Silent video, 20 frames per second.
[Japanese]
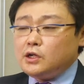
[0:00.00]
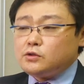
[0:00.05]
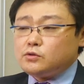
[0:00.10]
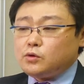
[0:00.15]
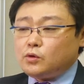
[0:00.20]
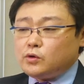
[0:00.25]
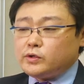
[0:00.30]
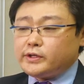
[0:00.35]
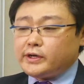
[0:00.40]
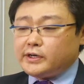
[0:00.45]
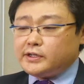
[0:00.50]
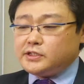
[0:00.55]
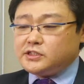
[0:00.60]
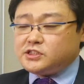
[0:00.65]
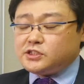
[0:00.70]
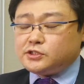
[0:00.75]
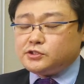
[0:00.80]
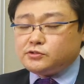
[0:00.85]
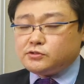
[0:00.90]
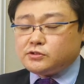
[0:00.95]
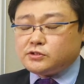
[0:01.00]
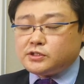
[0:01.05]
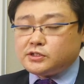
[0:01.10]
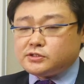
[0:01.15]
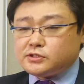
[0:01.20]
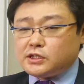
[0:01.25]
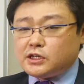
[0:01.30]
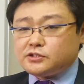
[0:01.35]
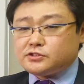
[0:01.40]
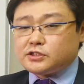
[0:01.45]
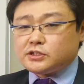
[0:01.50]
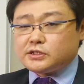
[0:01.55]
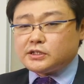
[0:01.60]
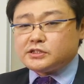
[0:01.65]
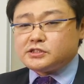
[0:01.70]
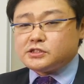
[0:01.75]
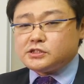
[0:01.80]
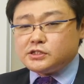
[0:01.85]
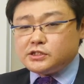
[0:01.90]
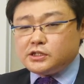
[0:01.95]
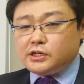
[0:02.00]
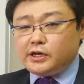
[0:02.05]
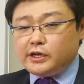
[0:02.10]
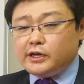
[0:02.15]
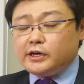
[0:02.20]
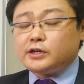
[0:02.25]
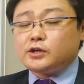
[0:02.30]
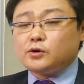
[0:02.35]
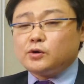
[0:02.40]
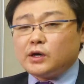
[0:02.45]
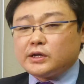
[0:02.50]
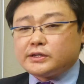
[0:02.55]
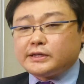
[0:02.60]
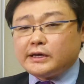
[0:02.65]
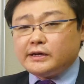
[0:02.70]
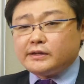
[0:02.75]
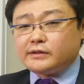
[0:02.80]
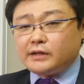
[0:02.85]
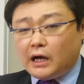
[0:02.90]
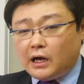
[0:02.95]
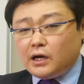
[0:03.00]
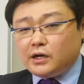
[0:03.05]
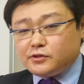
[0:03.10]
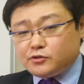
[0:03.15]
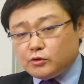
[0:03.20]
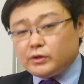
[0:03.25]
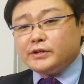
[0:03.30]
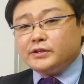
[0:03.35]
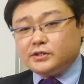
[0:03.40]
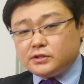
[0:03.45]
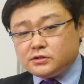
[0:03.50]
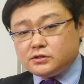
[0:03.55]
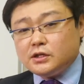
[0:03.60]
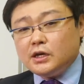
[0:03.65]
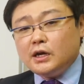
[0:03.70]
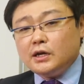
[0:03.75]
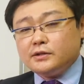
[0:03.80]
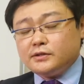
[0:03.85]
当代一流の哲学者たちに影響を与えた人なんです。